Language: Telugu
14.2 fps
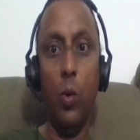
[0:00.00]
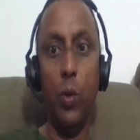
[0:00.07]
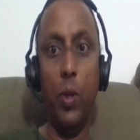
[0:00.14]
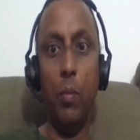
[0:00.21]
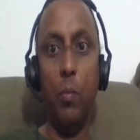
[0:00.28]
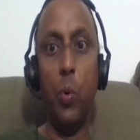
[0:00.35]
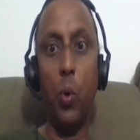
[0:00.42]

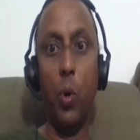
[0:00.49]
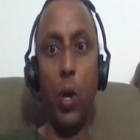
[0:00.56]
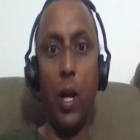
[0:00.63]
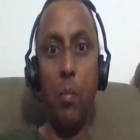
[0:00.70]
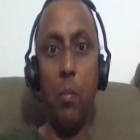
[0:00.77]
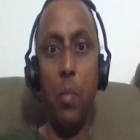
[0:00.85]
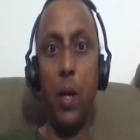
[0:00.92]
ఉదంపూర్
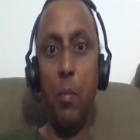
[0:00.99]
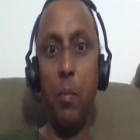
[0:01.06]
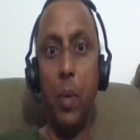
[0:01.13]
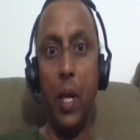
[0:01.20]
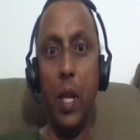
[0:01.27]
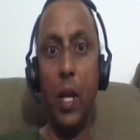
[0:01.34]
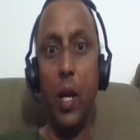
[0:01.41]
రాంబన్
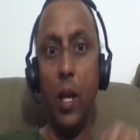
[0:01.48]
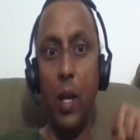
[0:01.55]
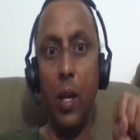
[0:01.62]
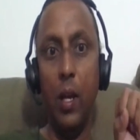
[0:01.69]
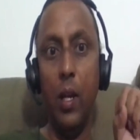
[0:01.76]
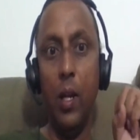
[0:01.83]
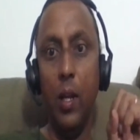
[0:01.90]
బనిహాల్
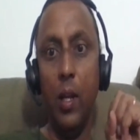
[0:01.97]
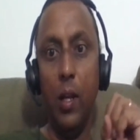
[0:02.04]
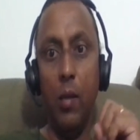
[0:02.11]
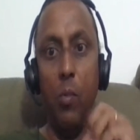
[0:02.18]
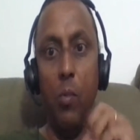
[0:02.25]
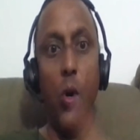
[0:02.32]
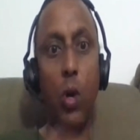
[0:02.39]

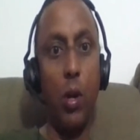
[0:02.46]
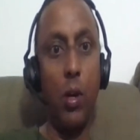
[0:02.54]
మోహర్